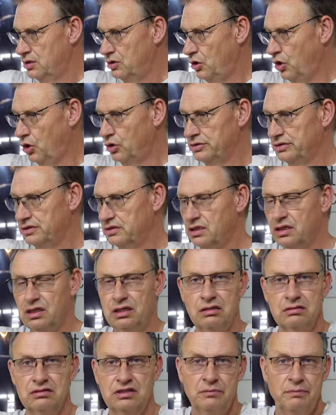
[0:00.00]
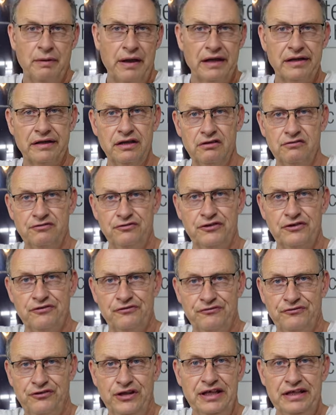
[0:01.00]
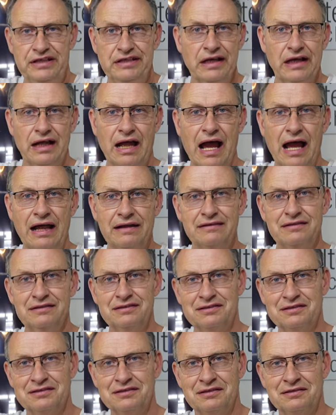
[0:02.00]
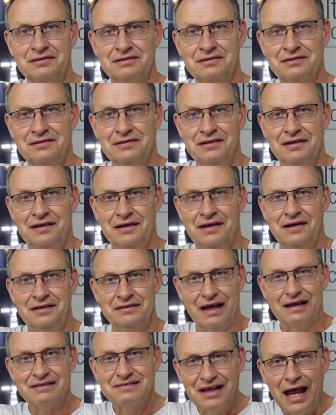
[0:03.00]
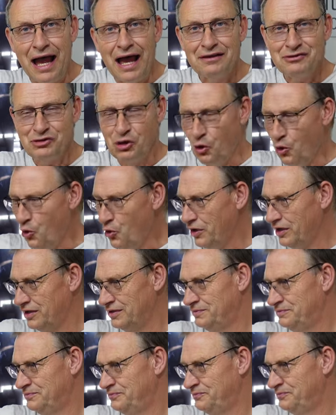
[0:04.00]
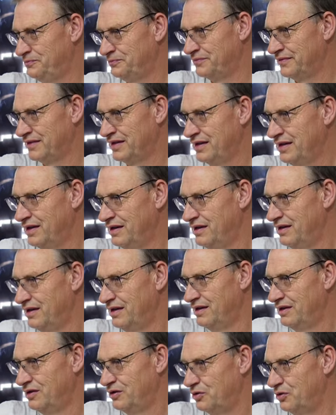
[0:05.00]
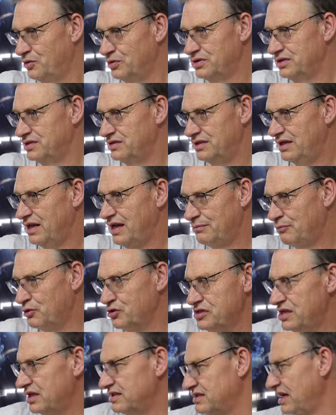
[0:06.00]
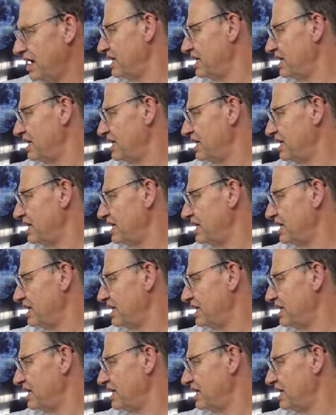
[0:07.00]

Und äh, die Berghilfe fliegt ja gratis das Gas hoch, und er muss jetzt